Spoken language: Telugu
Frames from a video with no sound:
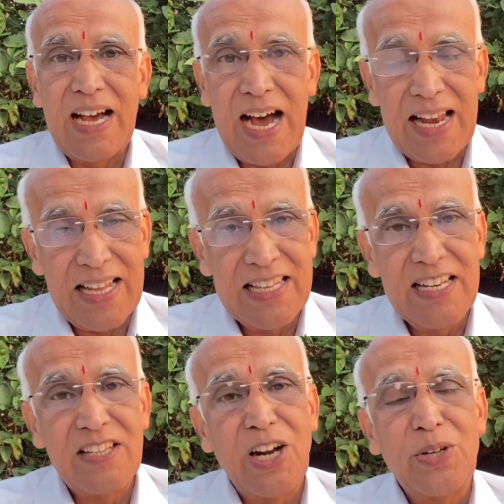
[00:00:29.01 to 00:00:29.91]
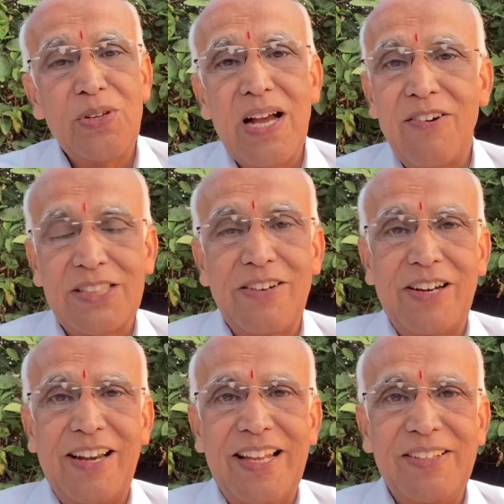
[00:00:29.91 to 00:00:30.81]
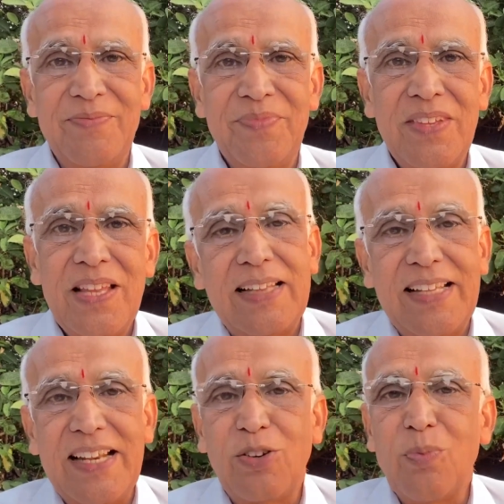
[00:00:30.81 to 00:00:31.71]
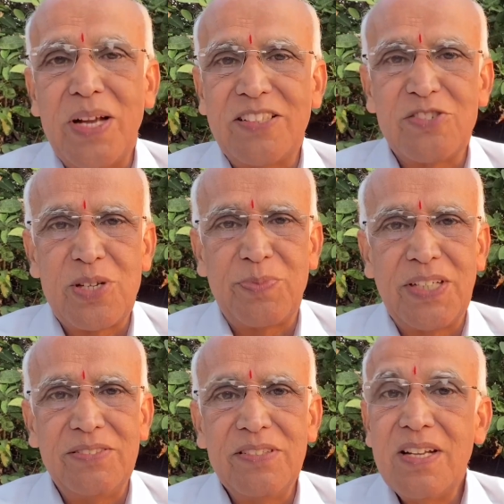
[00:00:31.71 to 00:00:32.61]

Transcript: ఆ నదిని దాటుకుని అవతలకు వెళ్ళాలి ఆ తండ్రి కుమార్తెతో చెప్తాడు